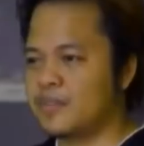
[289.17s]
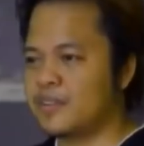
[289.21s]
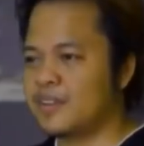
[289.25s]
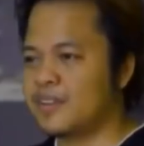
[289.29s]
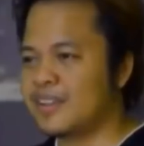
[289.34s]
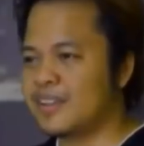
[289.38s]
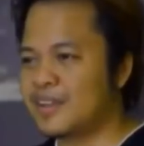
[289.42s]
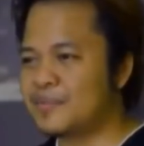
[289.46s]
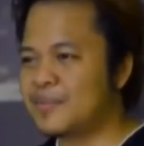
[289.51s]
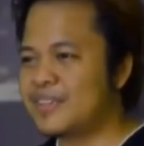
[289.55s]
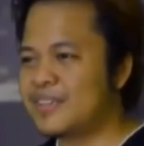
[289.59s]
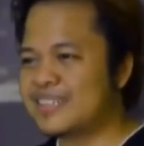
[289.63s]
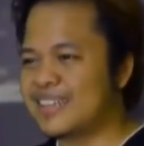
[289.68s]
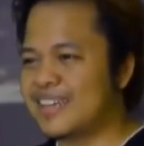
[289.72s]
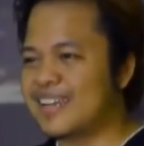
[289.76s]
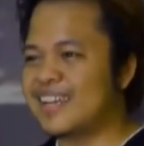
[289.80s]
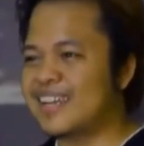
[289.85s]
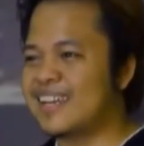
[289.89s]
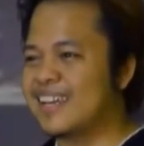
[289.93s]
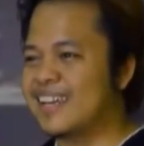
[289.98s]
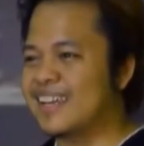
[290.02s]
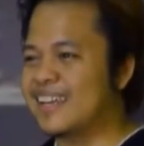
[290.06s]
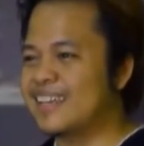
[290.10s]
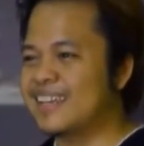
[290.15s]
Nggak bisa.
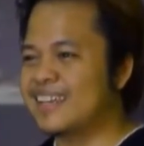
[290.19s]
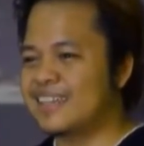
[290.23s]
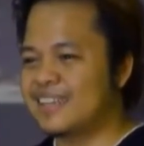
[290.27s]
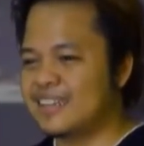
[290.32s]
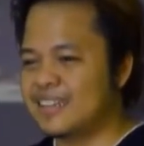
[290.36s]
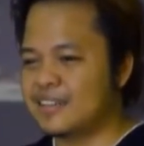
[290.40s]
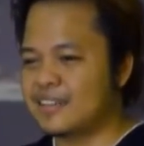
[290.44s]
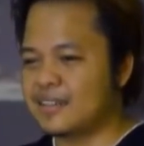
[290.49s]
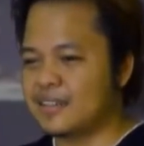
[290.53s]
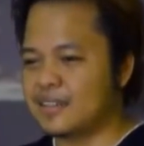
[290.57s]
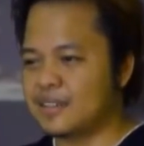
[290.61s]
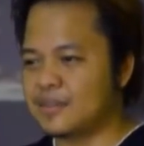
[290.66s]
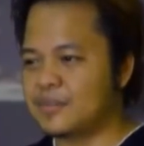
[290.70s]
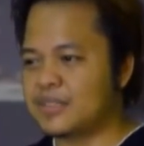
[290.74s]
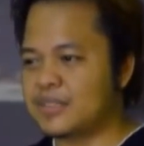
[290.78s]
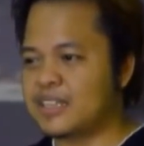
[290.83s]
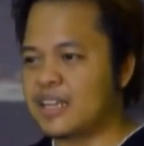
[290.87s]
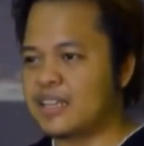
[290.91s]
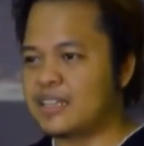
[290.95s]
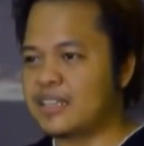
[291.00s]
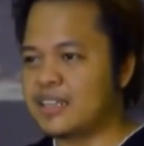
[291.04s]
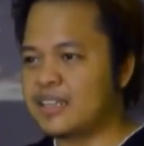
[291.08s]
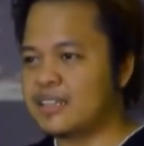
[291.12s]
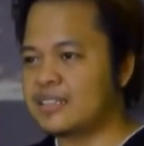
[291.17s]
uh,
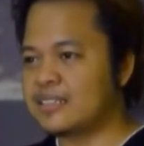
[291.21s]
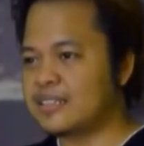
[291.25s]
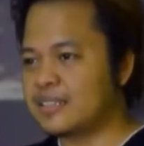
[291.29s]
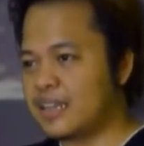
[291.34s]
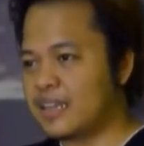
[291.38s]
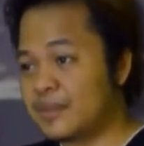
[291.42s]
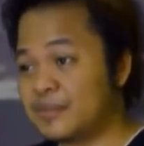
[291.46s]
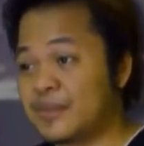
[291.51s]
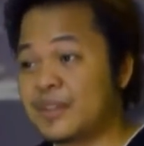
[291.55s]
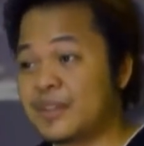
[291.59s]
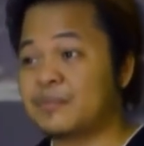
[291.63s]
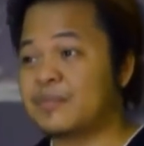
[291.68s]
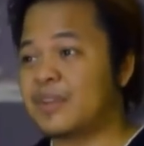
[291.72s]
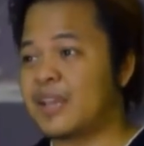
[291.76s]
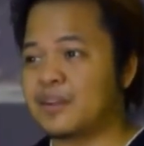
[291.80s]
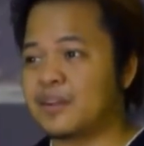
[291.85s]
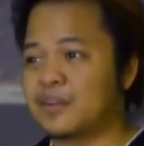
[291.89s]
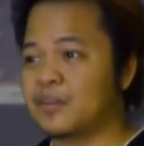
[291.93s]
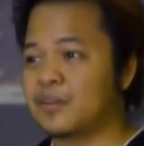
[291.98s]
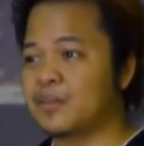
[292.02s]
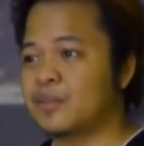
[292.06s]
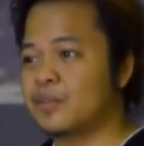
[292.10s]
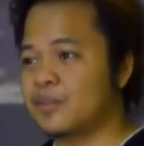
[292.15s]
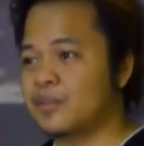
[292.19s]
bisanya saya main
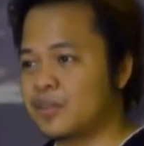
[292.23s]
piano.